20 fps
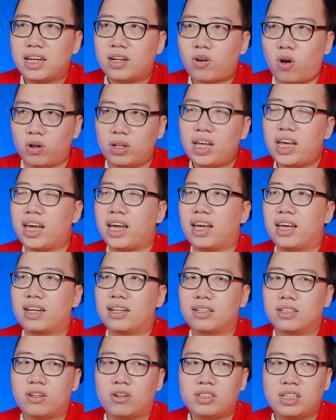đấy có thể
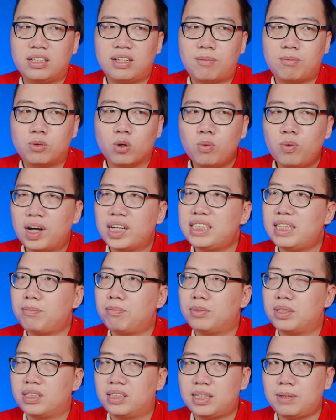nó sẽ làm đúng cái chip
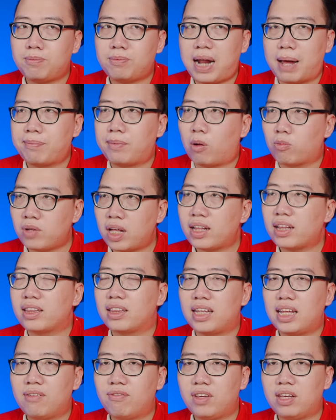chip RAM nóng nhất
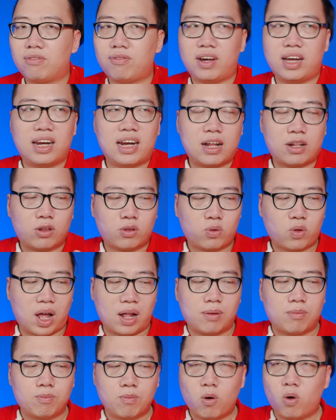nên vì vậy là
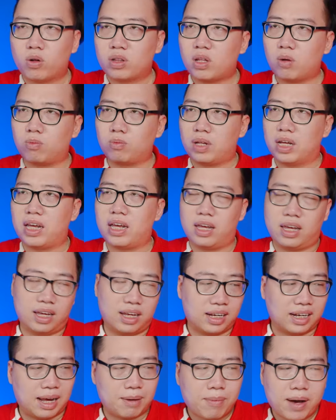toàn bộ tổng thể
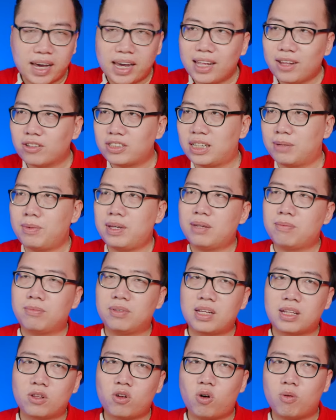cái máy nó sẽ bị
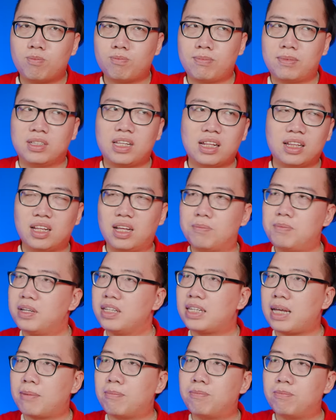nhiệt độ nhận ở mức
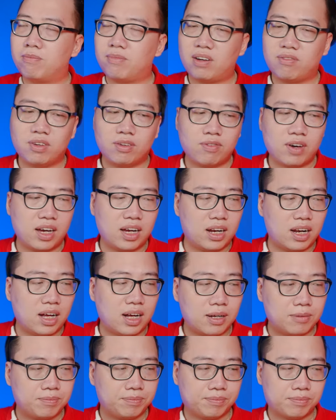nhầm và vì vậy
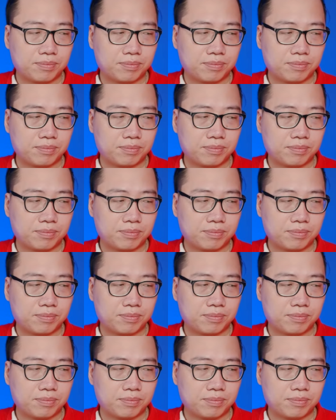là